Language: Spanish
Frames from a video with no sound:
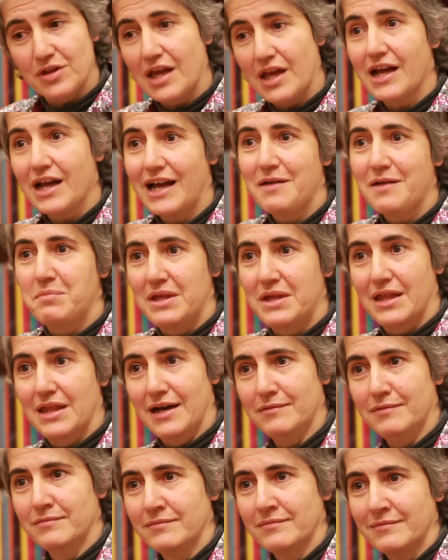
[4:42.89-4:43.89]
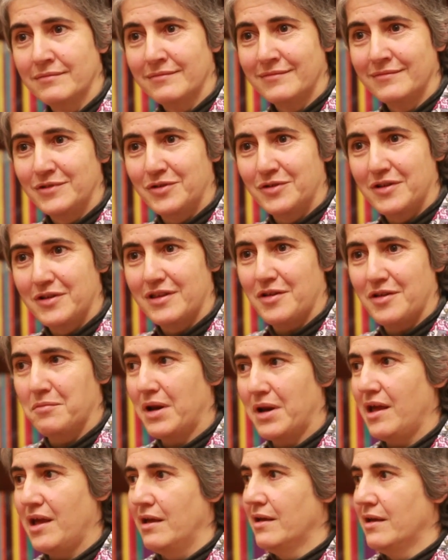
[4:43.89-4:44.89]
tenga que pida. Y uno dice,
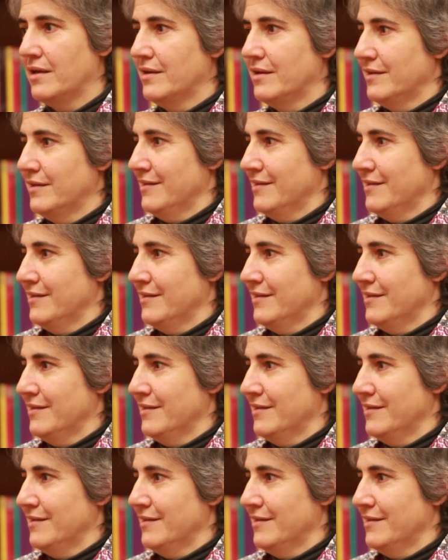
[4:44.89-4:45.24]
hombre,